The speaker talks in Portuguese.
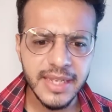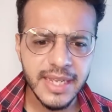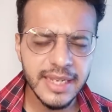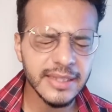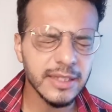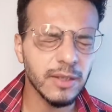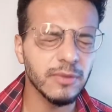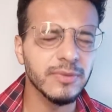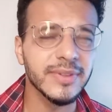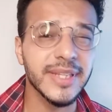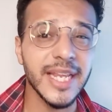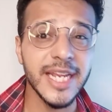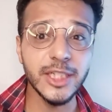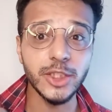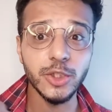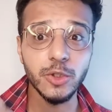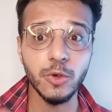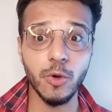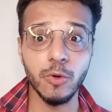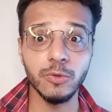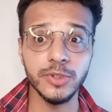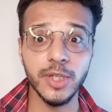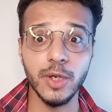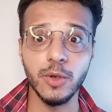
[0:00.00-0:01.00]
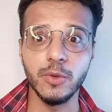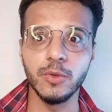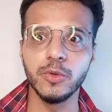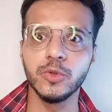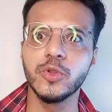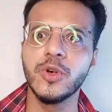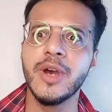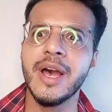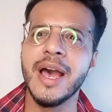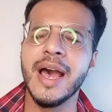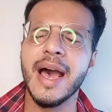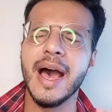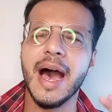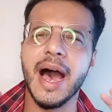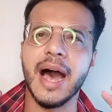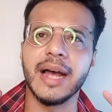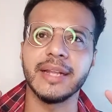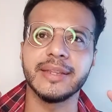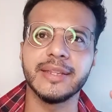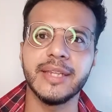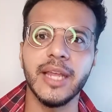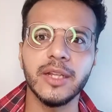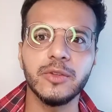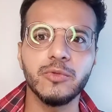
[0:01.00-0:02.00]
Então, desde o conteúdo
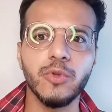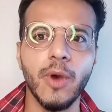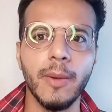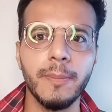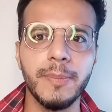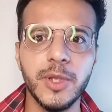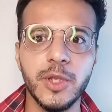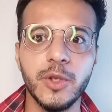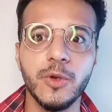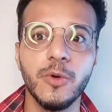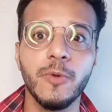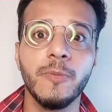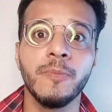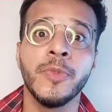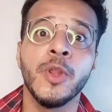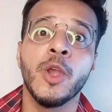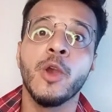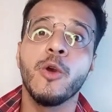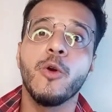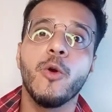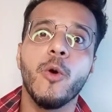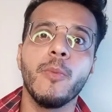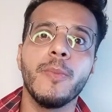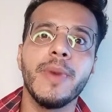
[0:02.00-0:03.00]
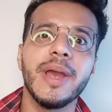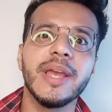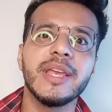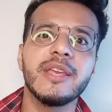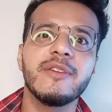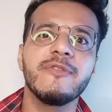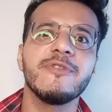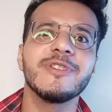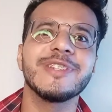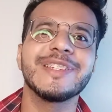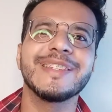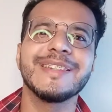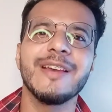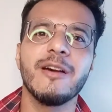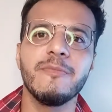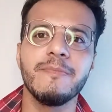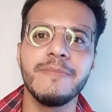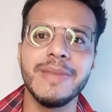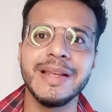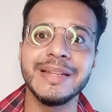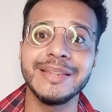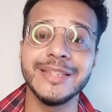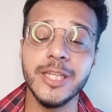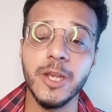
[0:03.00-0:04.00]
até a tua bio, como é que você
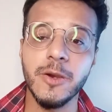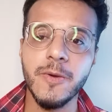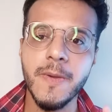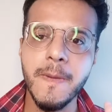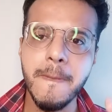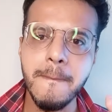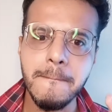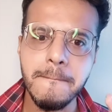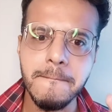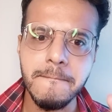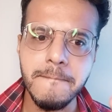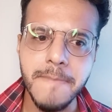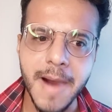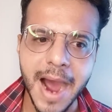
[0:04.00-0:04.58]
aumenta o impacto?